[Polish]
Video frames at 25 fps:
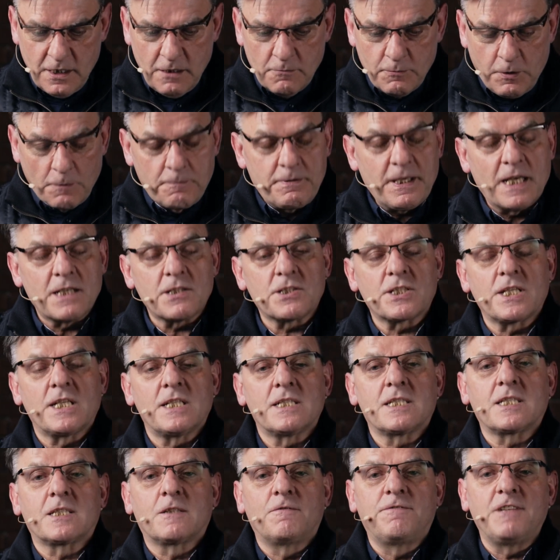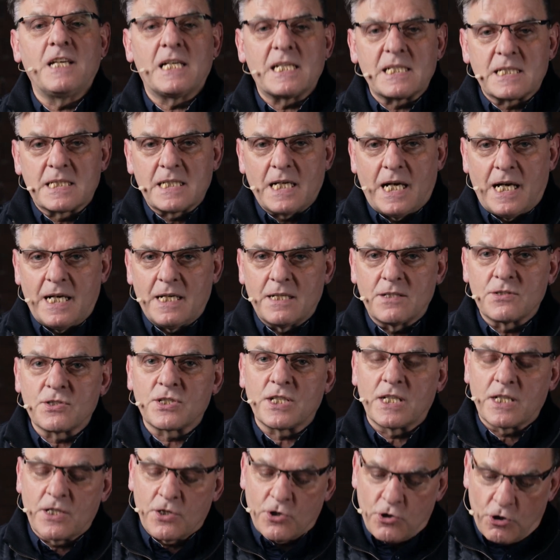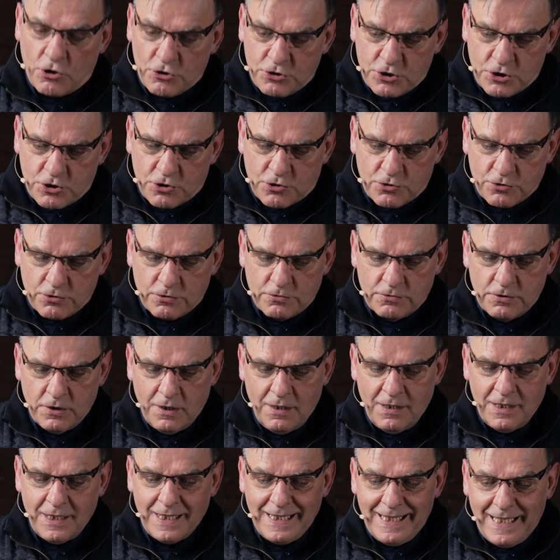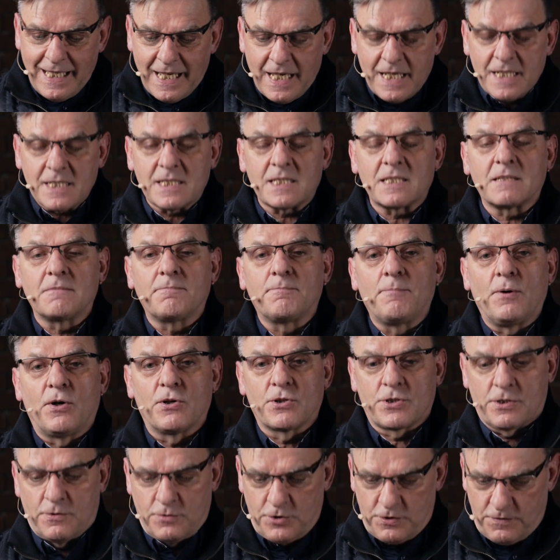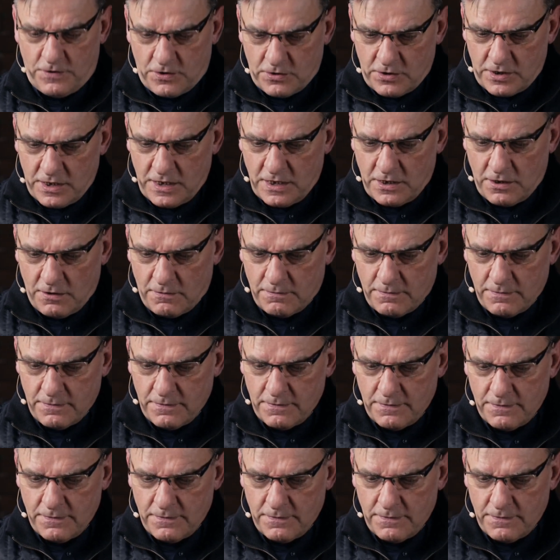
Po pierwsze, stwierdza, że Kościół jest Bożą świątynią.